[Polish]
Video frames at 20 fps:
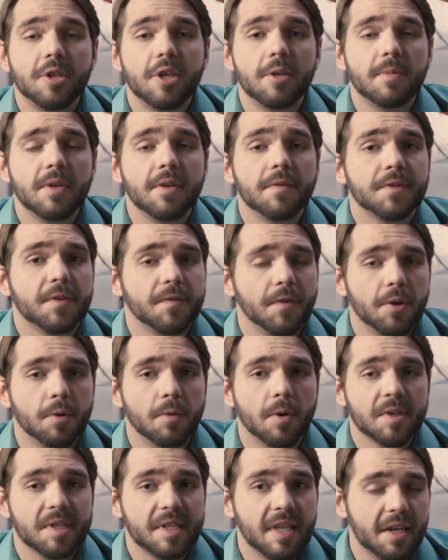nimi w
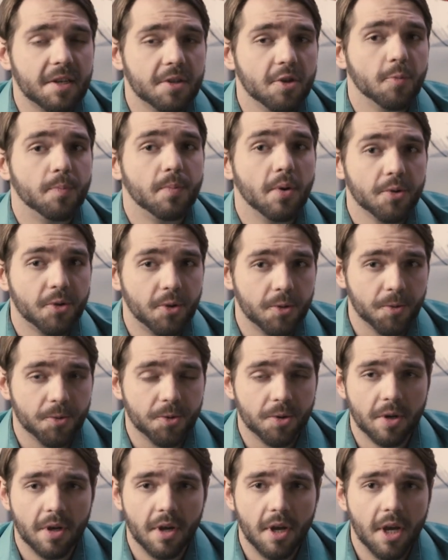swoją ostatnią
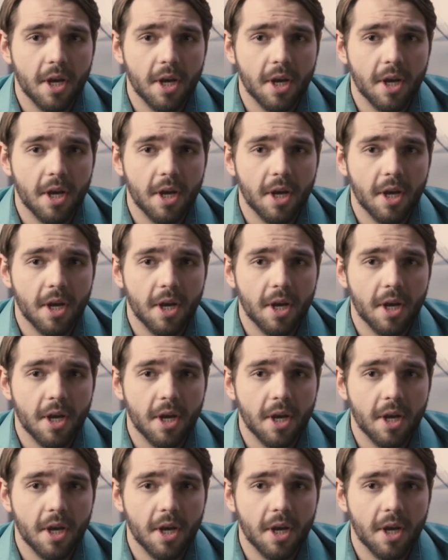podróż